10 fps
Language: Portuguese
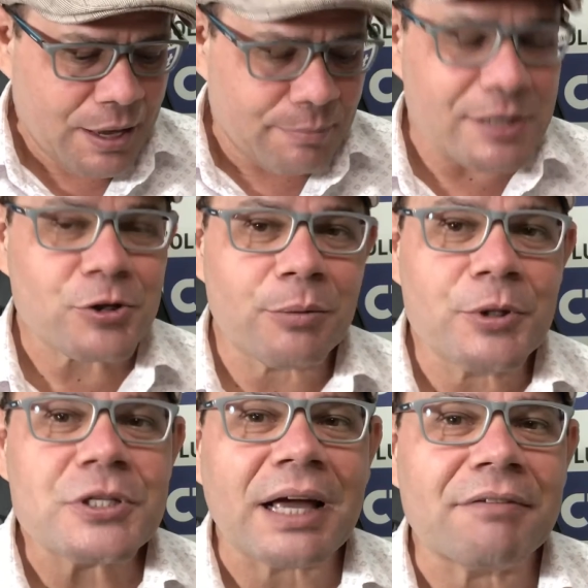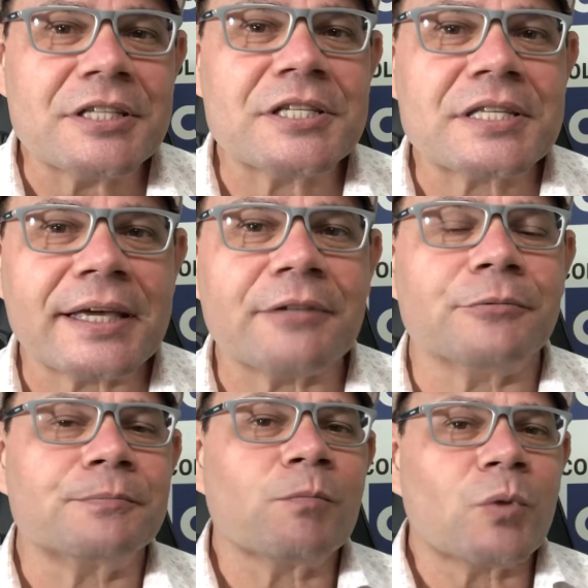Mas como eu estava
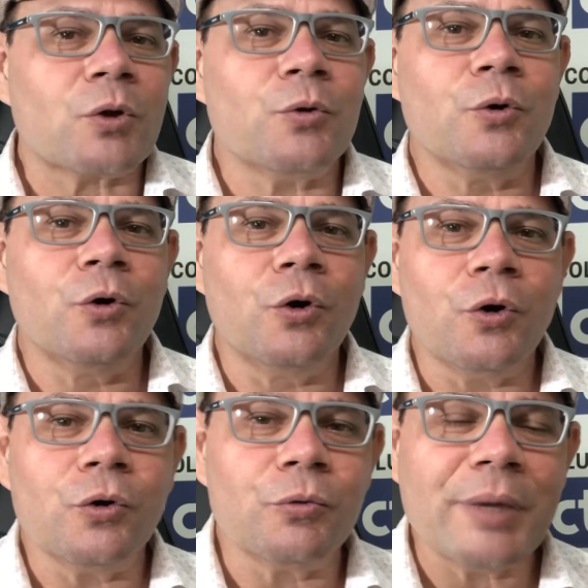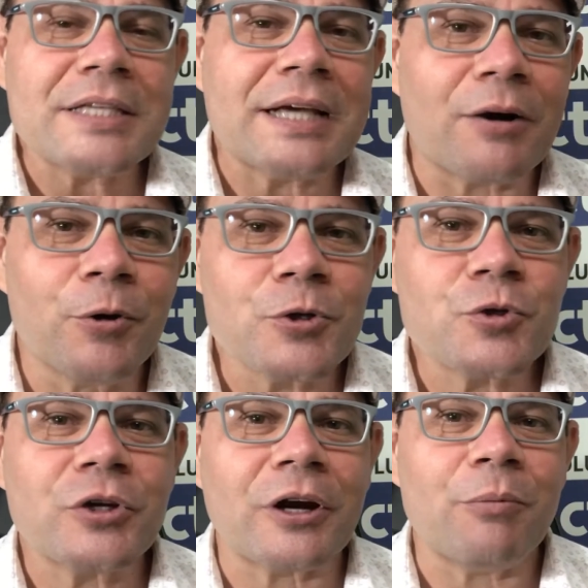dizendo, o, o mês de agosto
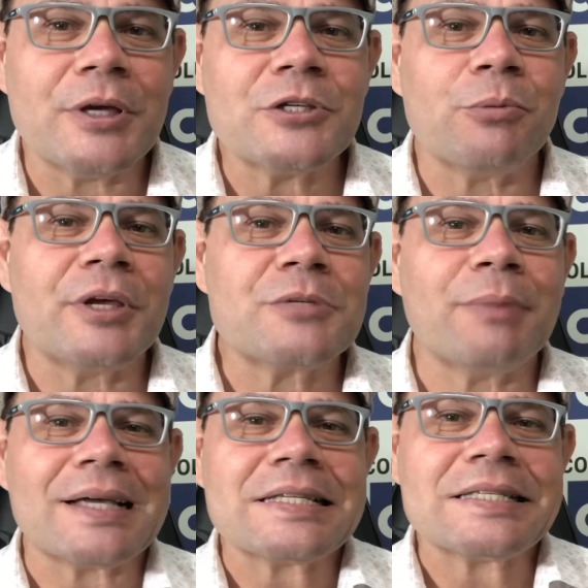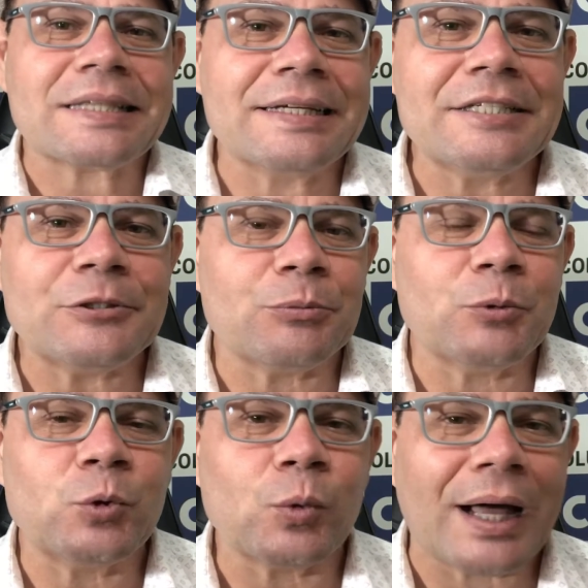geralmente é um mês bastante
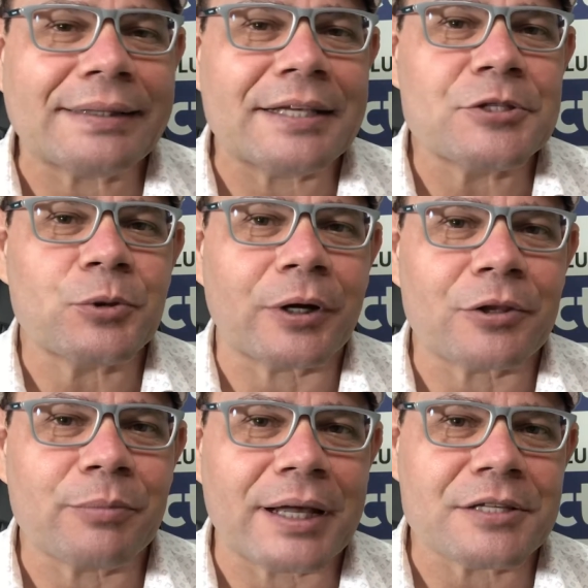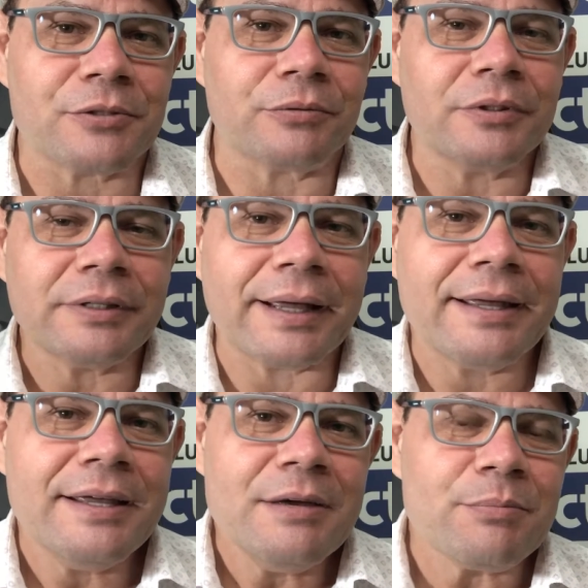tumultuado na história do Brasil. Né?
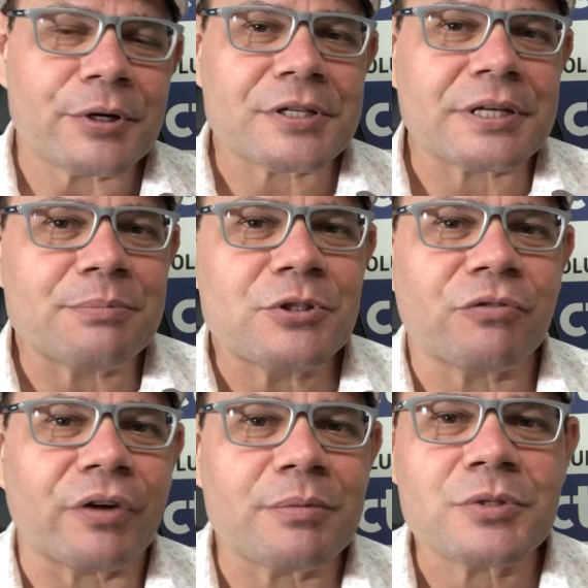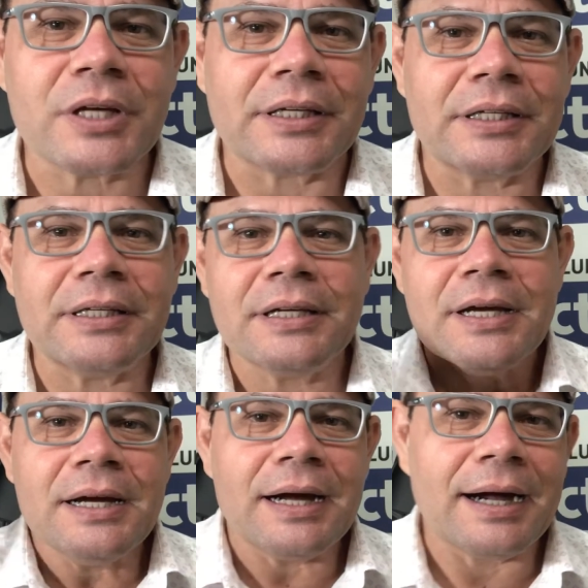Por exemplo, tivemos aí
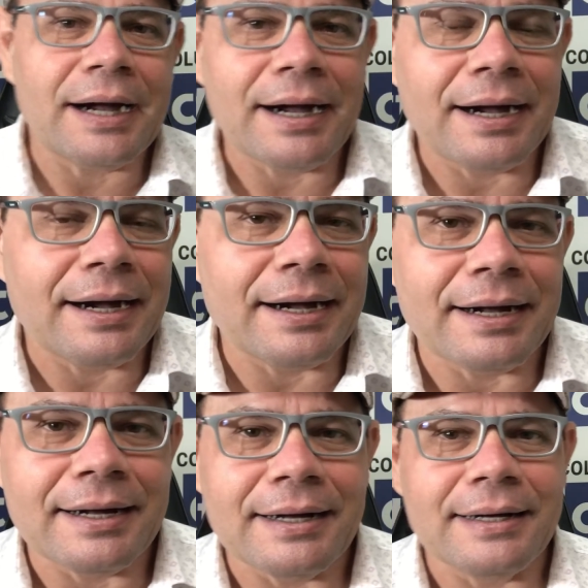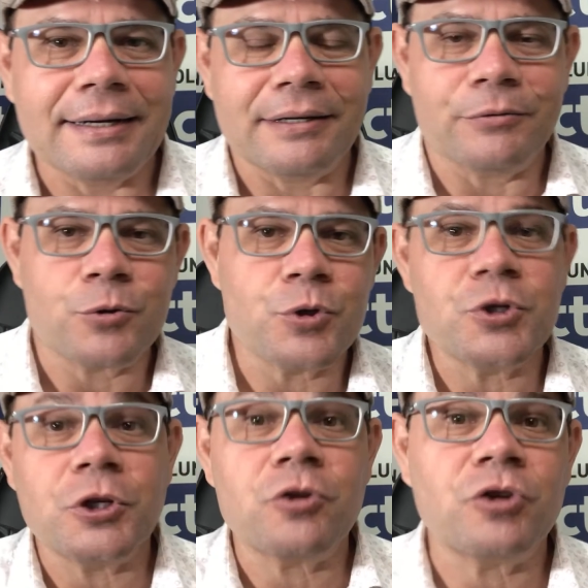a, a, a, o
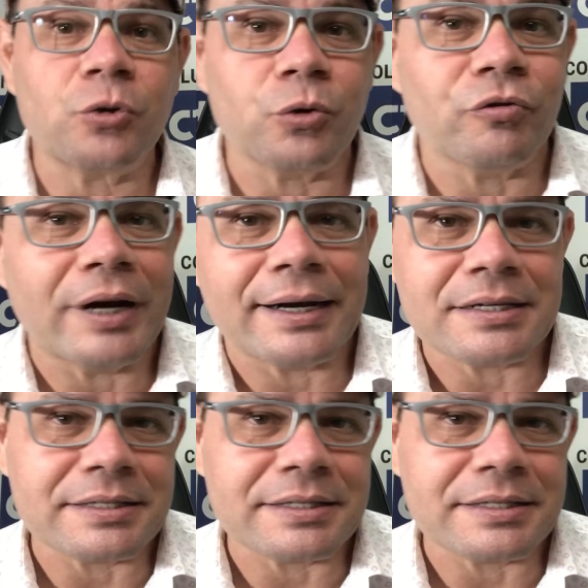suicídio de Getúlio Vargas,